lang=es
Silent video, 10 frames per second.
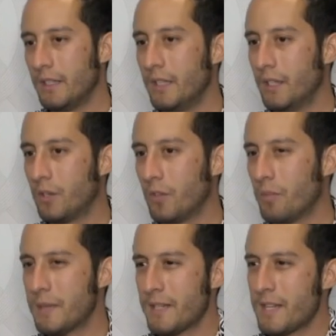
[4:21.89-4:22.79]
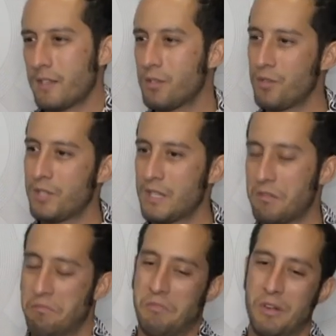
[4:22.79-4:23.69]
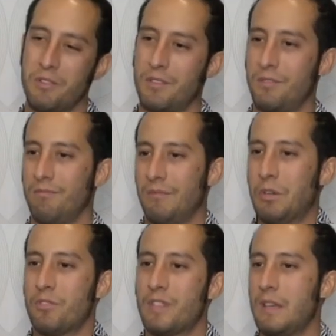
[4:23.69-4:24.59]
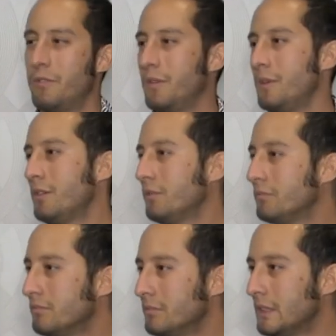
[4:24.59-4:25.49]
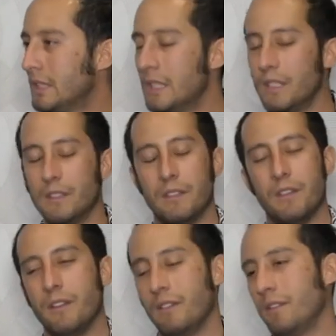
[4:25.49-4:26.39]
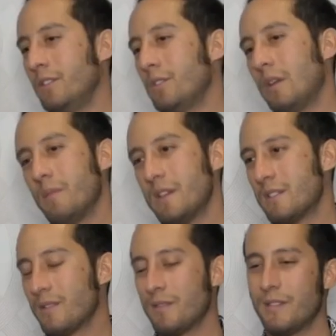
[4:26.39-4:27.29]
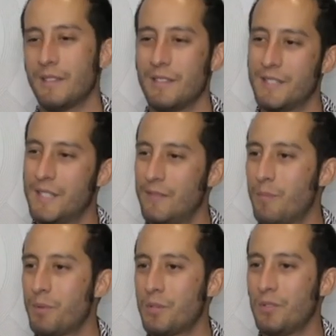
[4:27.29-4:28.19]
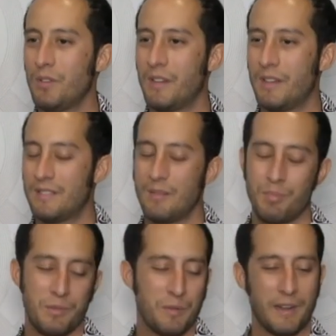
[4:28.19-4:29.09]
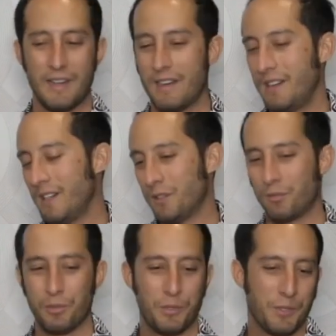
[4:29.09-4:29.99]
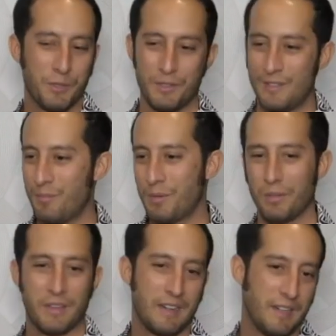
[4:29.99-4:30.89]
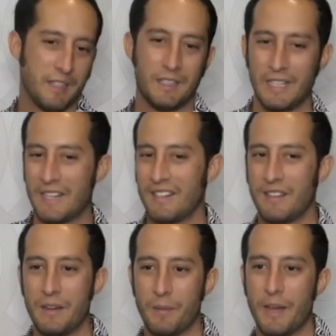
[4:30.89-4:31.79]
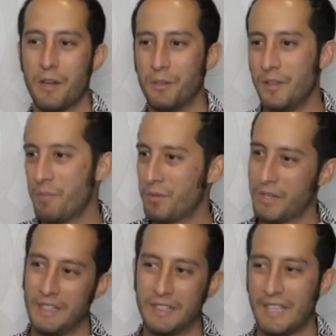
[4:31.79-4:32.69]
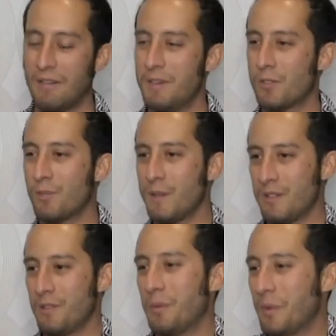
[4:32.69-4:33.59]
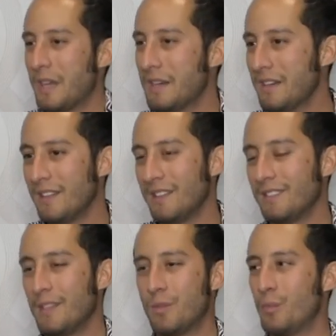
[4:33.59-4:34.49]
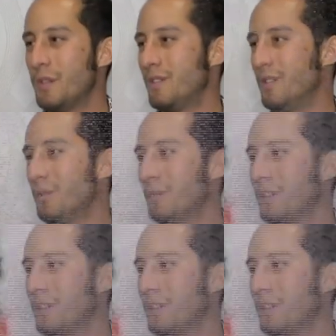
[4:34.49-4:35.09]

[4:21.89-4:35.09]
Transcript: Y cuando pasan esas cosas, no, no sé dónde vino. No hay que cuestionar eso. Yo nada más, si me empiezo a, si empiezo a bailar en el estudio y empiezo a agarrar la guitarra y el bajo y empiezo a cantar y me lo estoy pasando bien, es un buen síntoma.